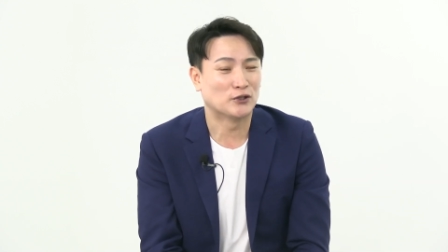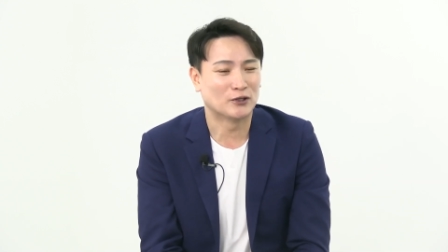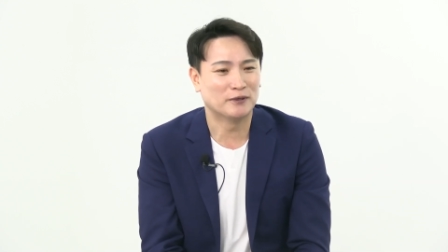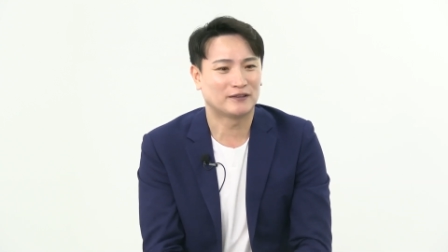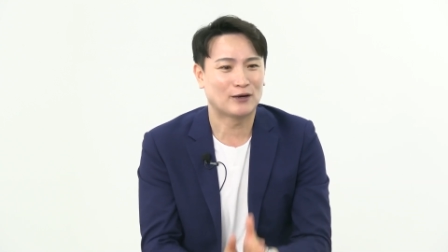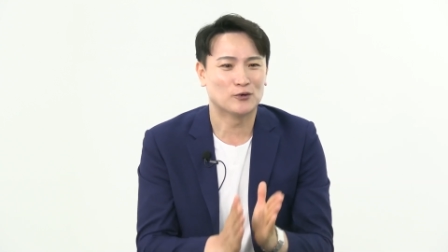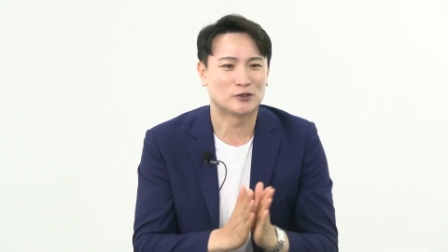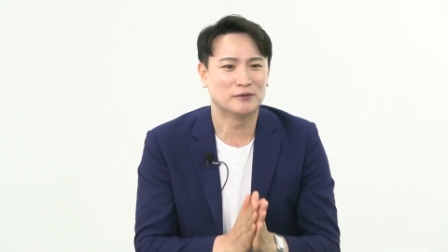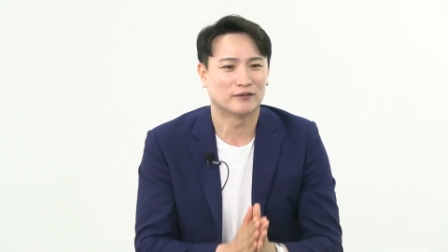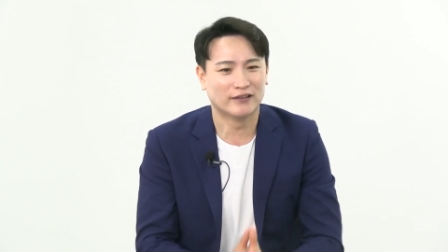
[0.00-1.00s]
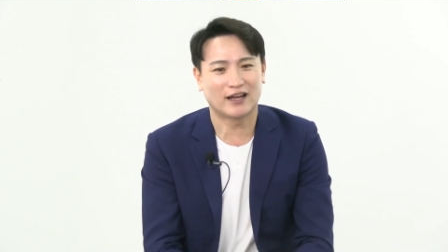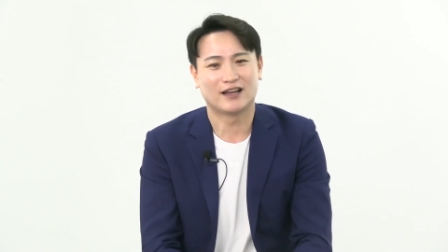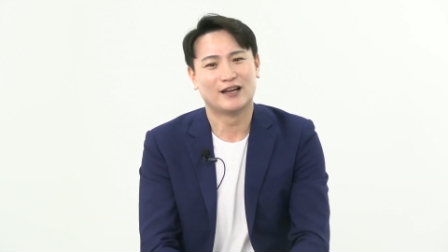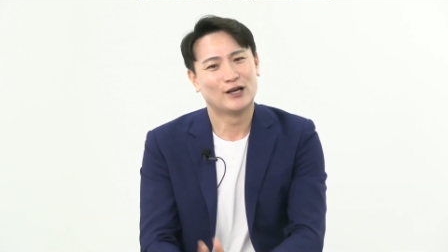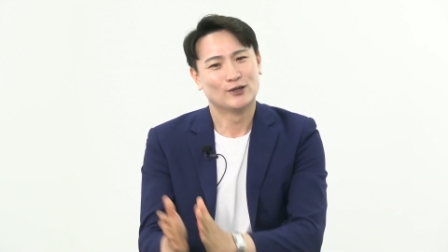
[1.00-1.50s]
그러면 딱 오시면 네
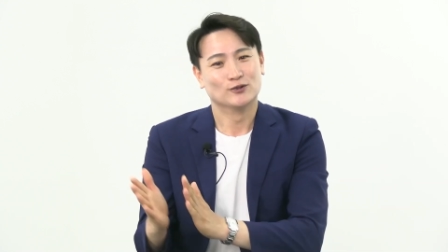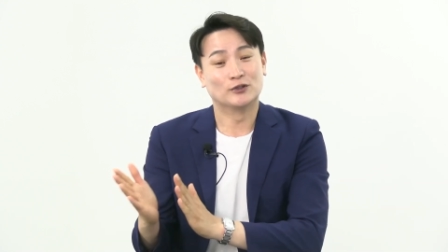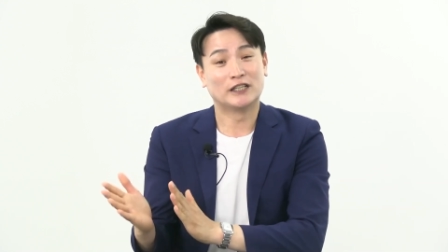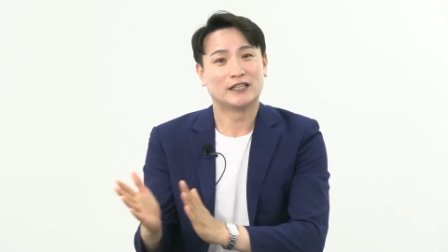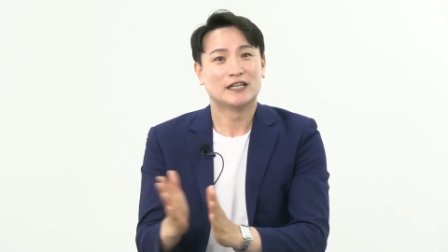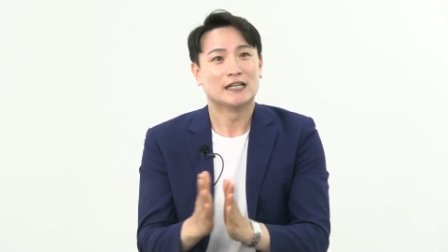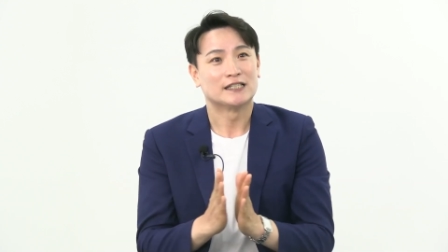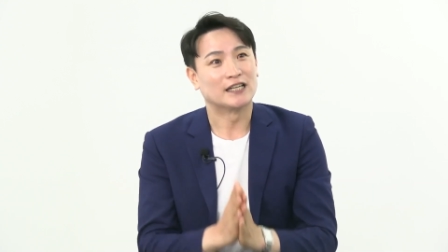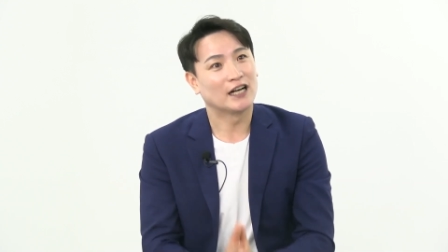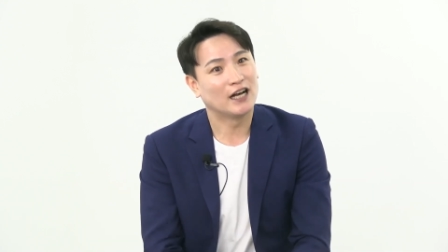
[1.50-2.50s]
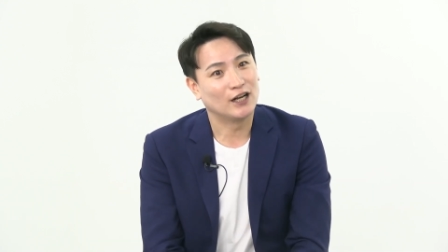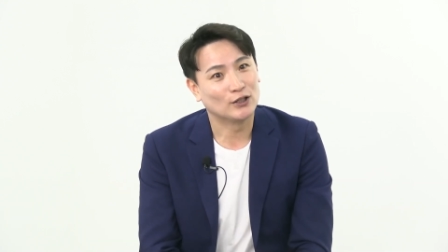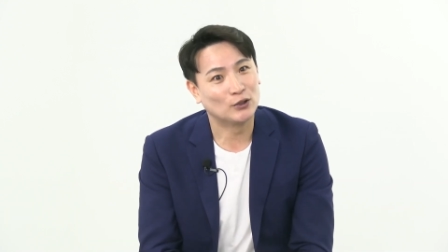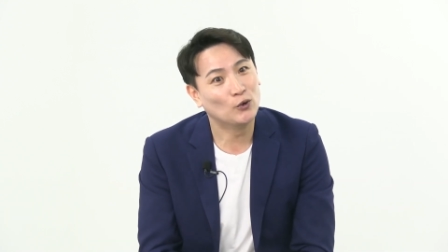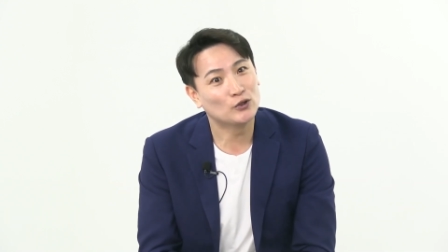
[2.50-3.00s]
우리
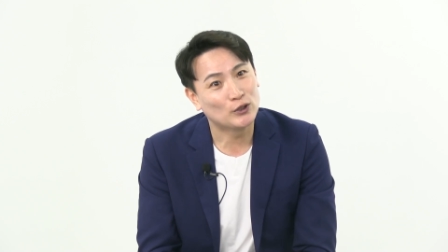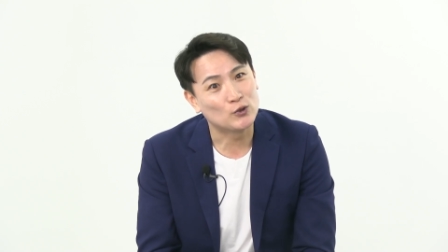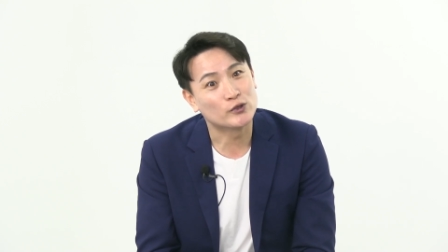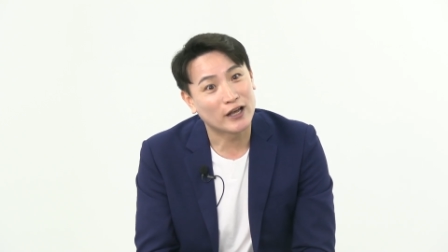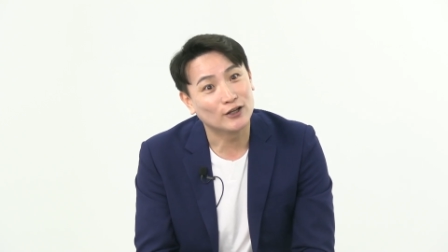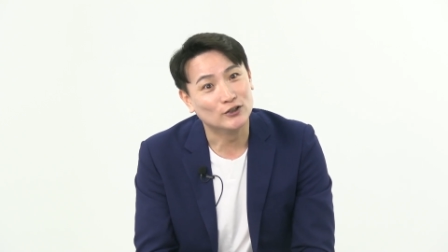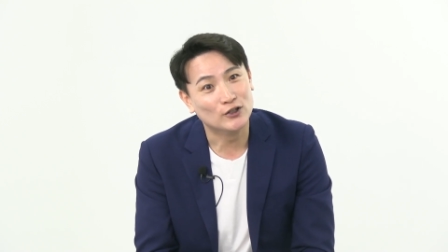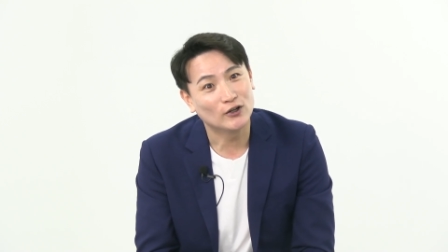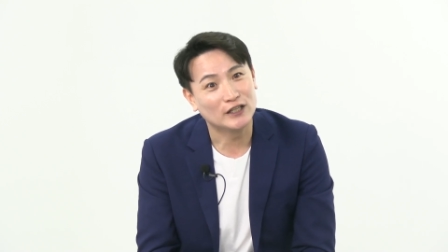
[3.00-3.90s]
제가 들어오기 전에 조사했거든요.